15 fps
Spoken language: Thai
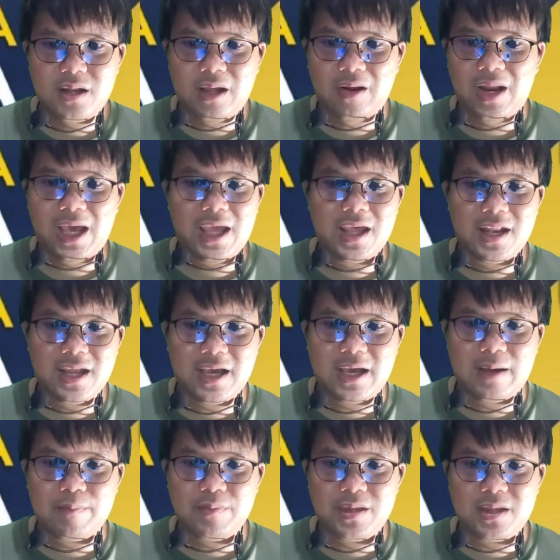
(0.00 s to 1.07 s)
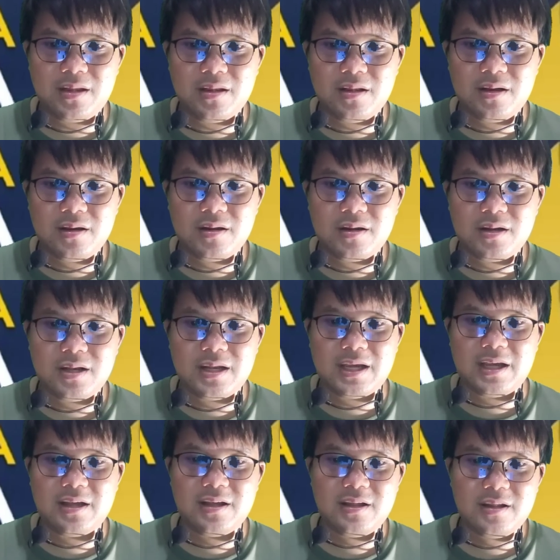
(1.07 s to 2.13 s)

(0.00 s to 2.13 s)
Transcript: เท่าไหร่นะครับนะ